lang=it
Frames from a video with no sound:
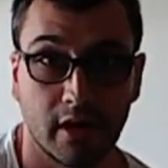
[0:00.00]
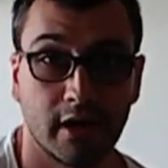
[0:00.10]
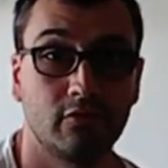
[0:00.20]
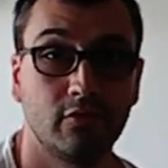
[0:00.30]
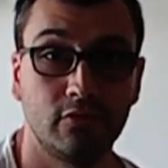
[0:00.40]

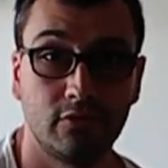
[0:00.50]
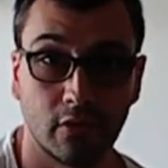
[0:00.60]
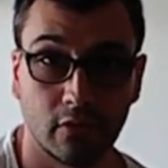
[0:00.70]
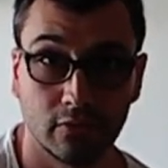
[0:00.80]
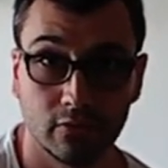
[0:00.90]
è
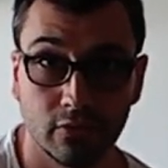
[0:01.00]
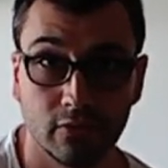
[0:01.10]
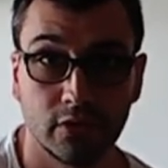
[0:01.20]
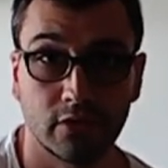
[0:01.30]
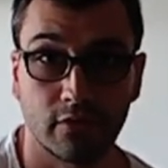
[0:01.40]
tutto un
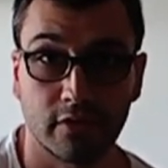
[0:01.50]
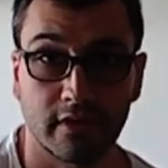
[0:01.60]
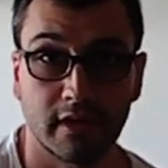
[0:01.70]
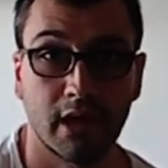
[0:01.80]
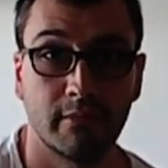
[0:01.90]
unico
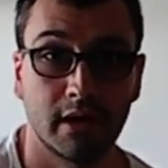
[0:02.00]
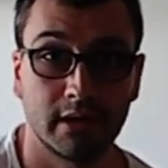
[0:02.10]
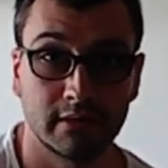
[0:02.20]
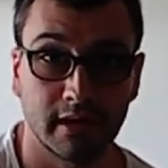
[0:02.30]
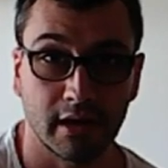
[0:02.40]
sistema
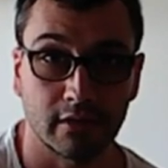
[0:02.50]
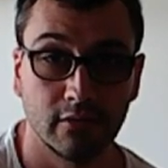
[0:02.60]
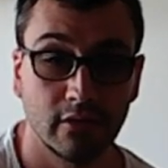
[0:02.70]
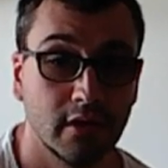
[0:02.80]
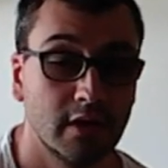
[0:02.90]

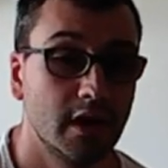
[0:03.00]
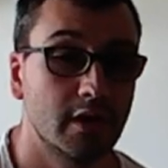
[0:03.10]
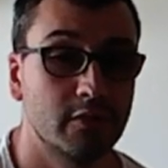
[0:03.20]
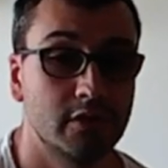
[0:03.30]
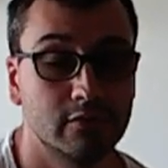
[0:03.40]
interno e
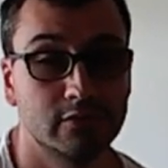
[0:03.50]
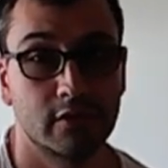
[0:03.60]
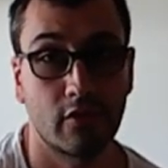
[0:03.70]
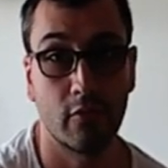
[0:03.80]
quindi non c'è nessun